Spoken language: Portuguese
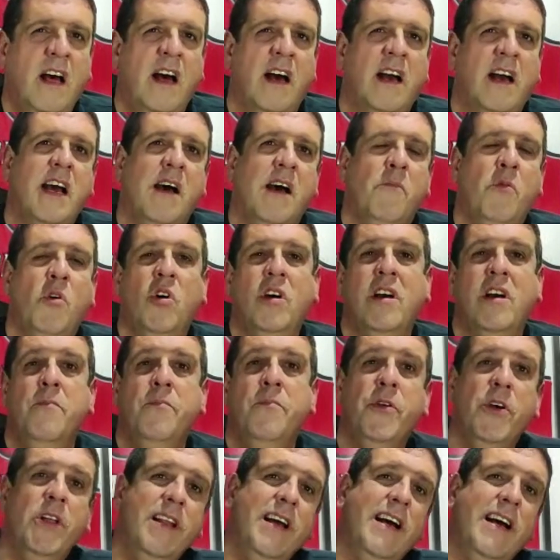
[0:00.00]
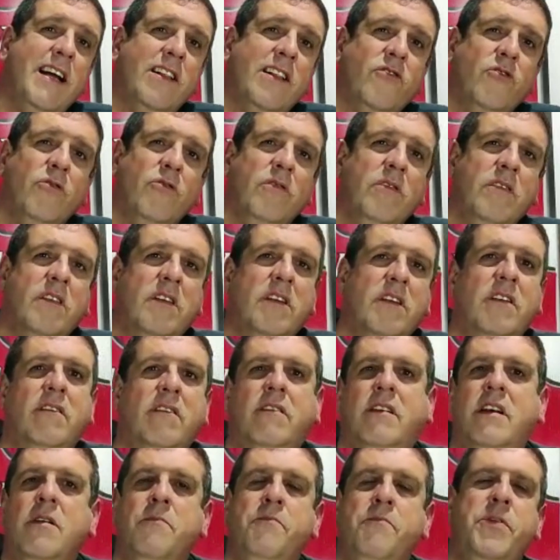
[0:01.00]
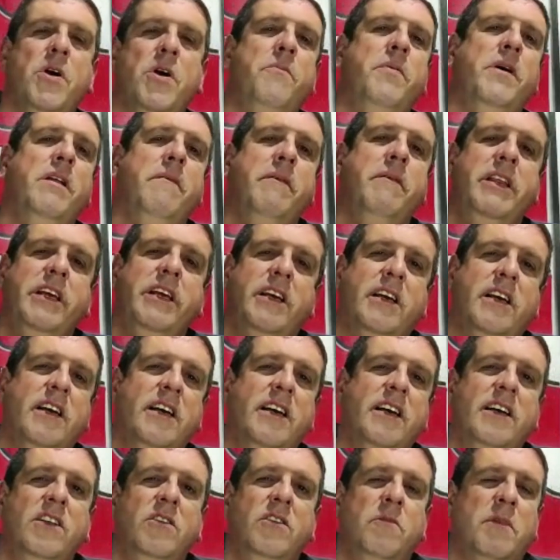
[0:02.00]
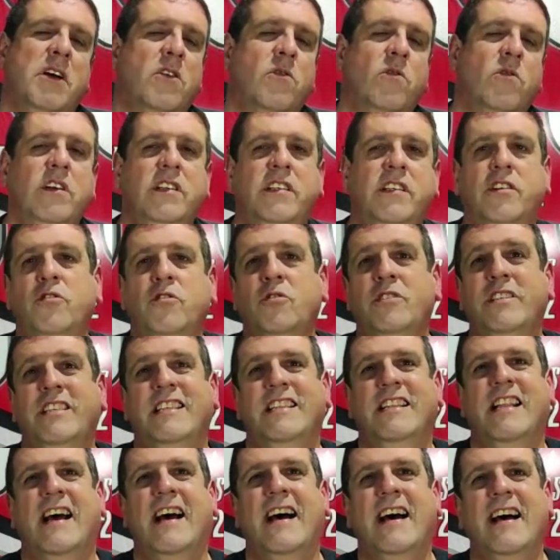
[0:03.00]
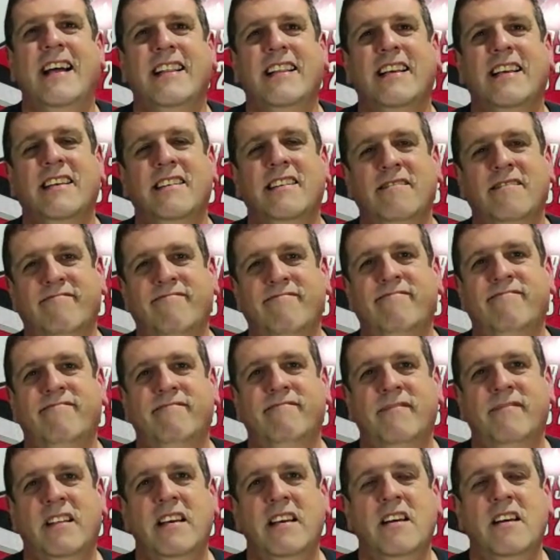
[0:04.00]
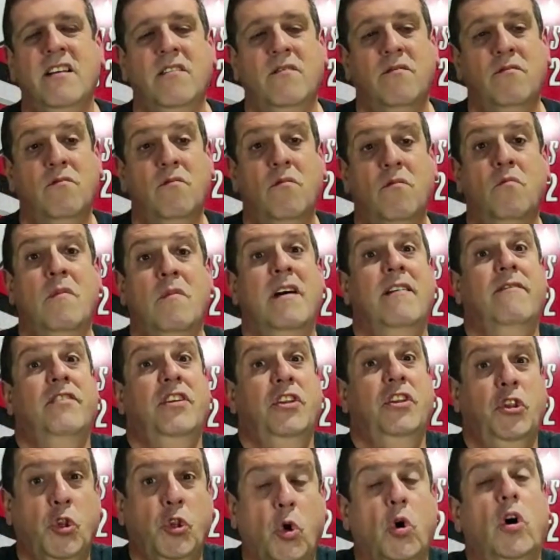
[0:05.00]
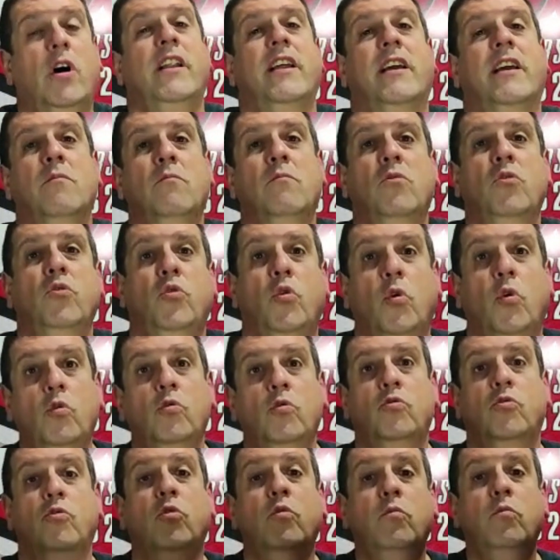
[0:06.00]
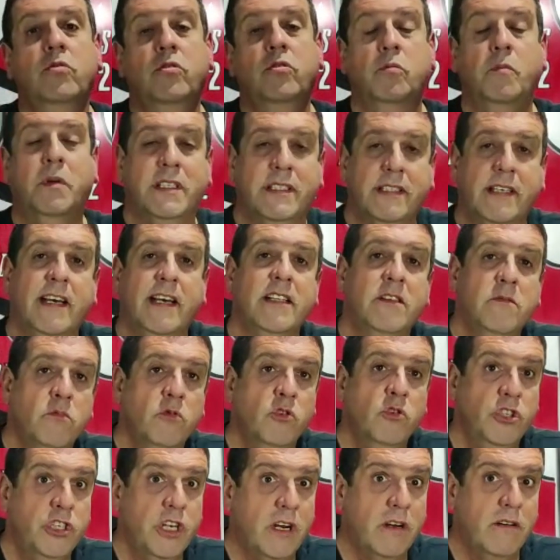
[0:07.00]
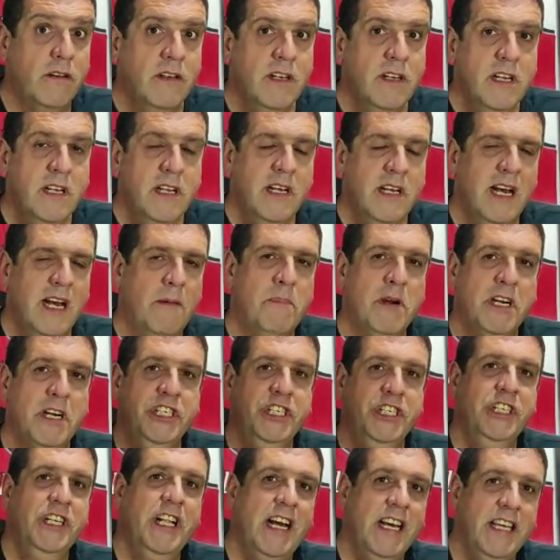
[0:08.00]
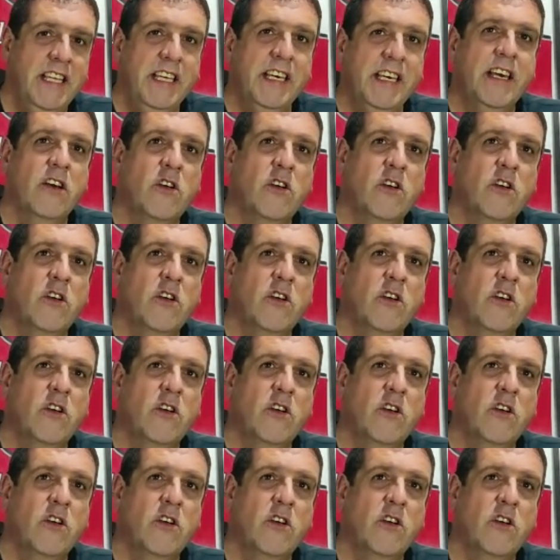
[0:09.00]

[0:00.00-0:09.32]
Acabou o campeonato, campeão pan-americano, uma coisa inusitada, né? uma vitória que mudou os rumos do basquete mundial. A partir daí